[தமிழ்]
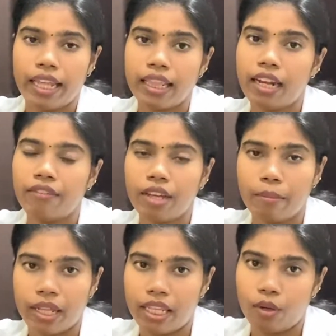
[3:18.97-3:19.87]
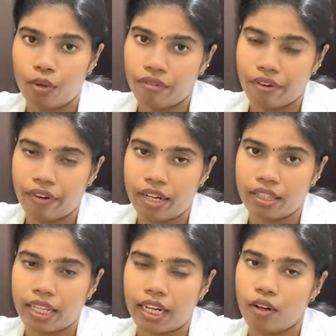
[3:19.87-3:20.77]
எந்த அளவுக்கு மதிய உணவு எவ்வளோ
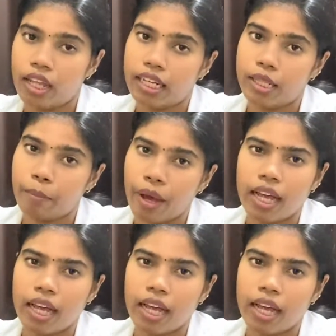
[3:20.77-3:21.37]
எடுத்துக்கிறீங்களோ அதுலேருந்து